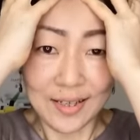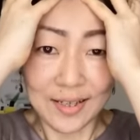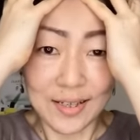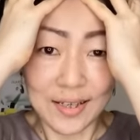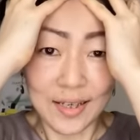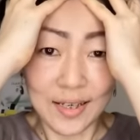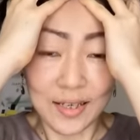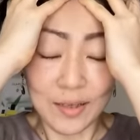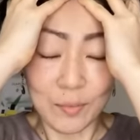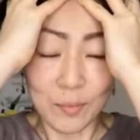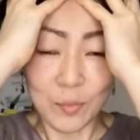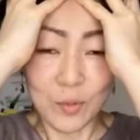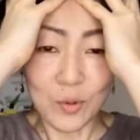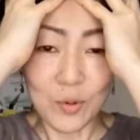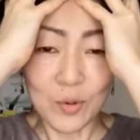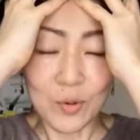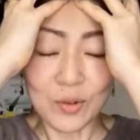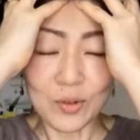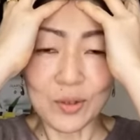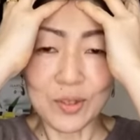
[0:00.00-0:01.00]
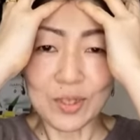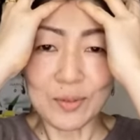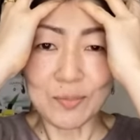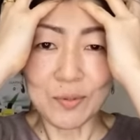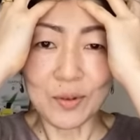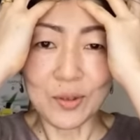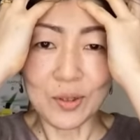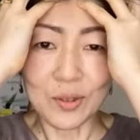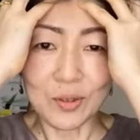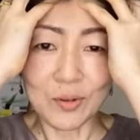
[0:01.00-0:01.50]
でもう一つ
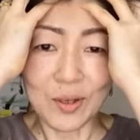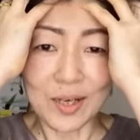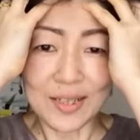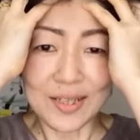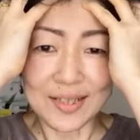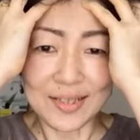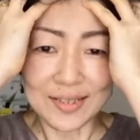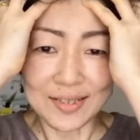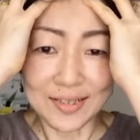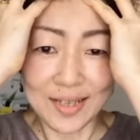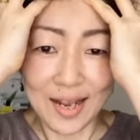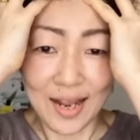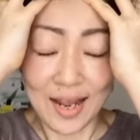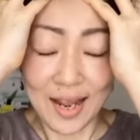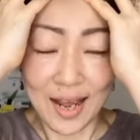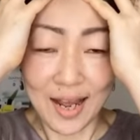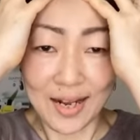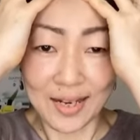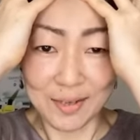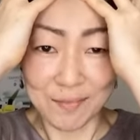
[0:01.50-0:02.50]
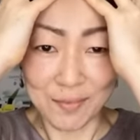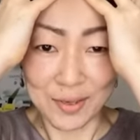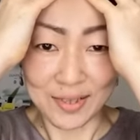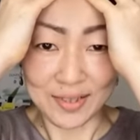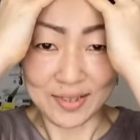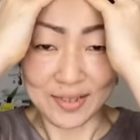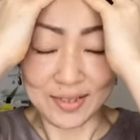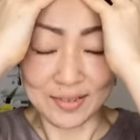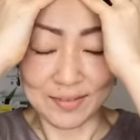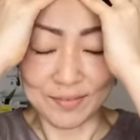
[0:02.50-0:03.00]
ポイントがですねあり
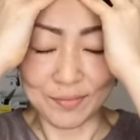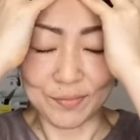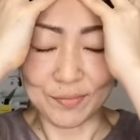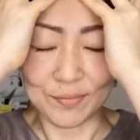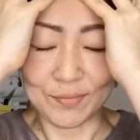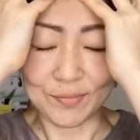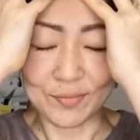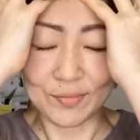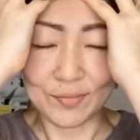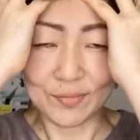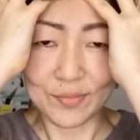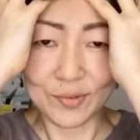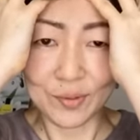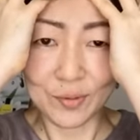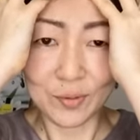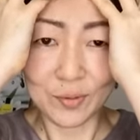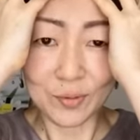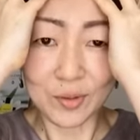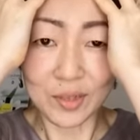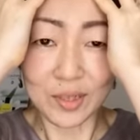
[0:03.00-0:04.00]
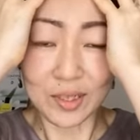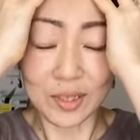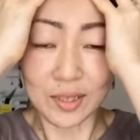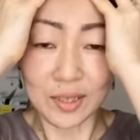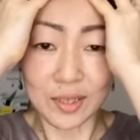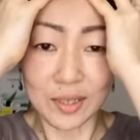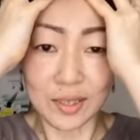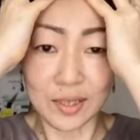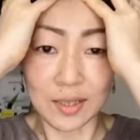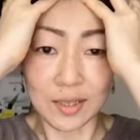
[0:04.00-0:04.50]
ますその時
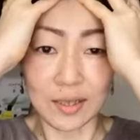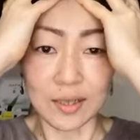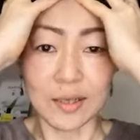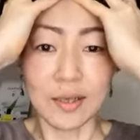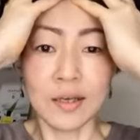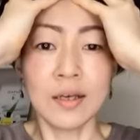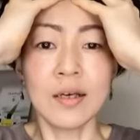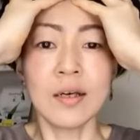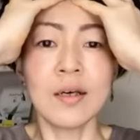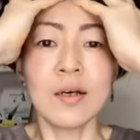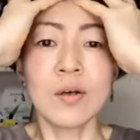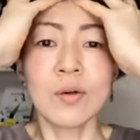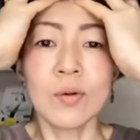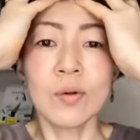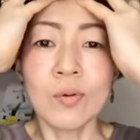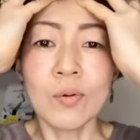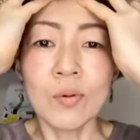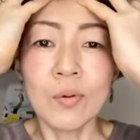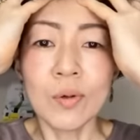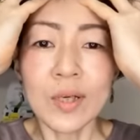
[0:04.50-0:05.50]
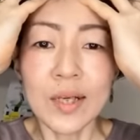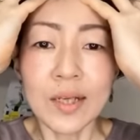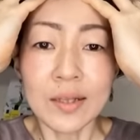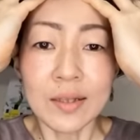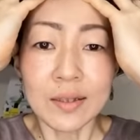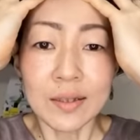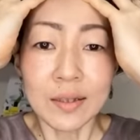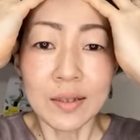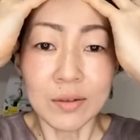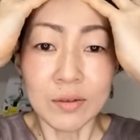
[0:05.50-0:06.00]
にこう
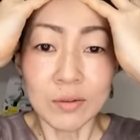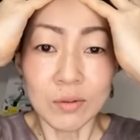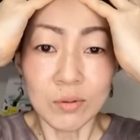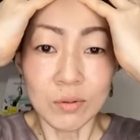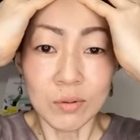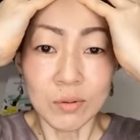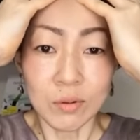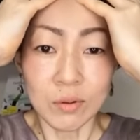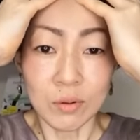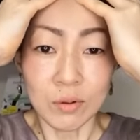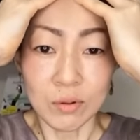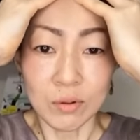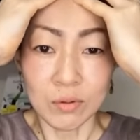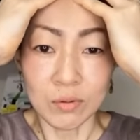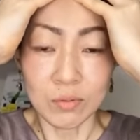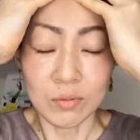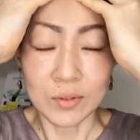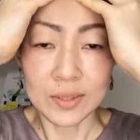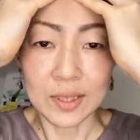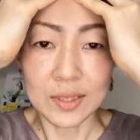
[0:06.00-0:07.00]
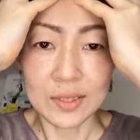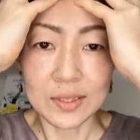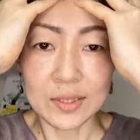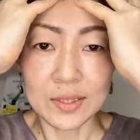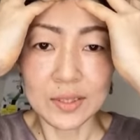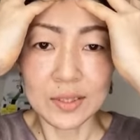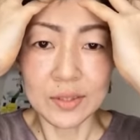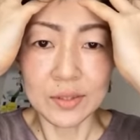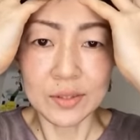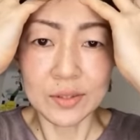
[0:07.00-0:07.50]
やってると
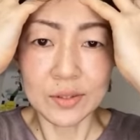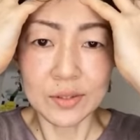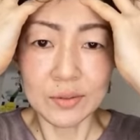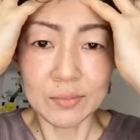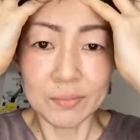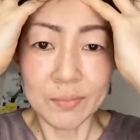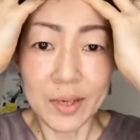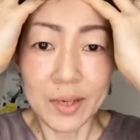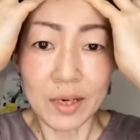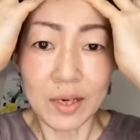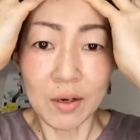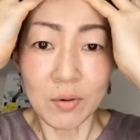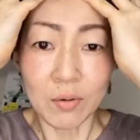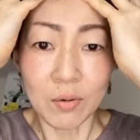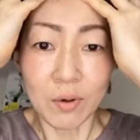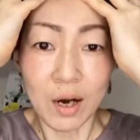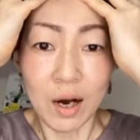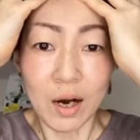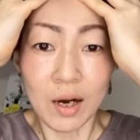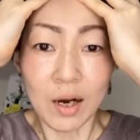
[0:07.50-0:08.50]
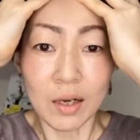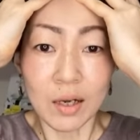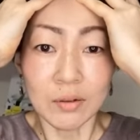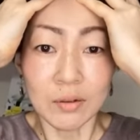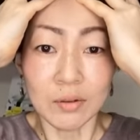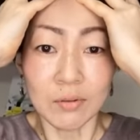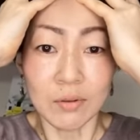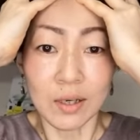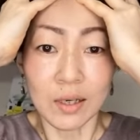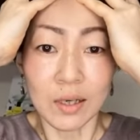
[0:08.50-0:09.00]
私一瞬目がこう上が
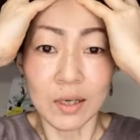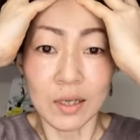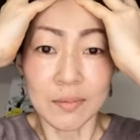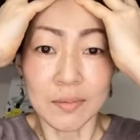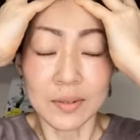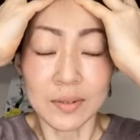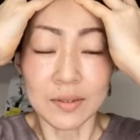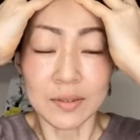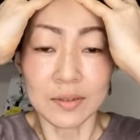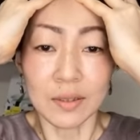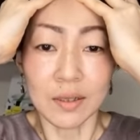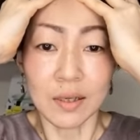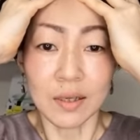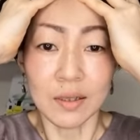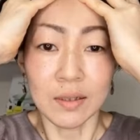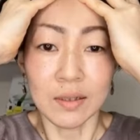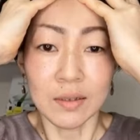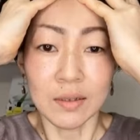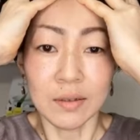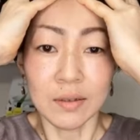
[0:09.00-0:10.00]
るの分かりますか